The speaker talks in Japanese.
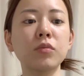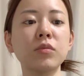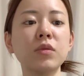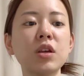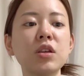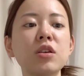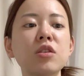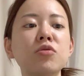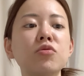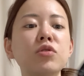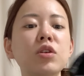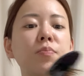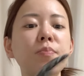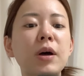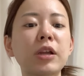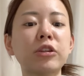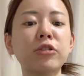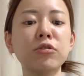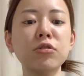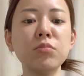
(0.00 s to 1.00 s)
それで海苔
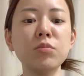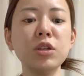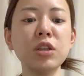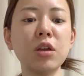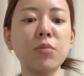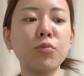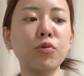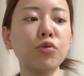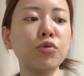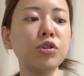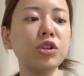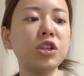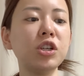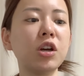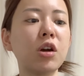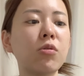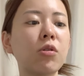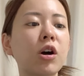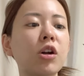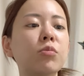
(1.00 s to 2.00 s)
パッと見ても美味しい
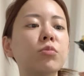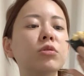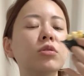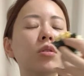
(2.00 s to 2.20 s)
か分かるも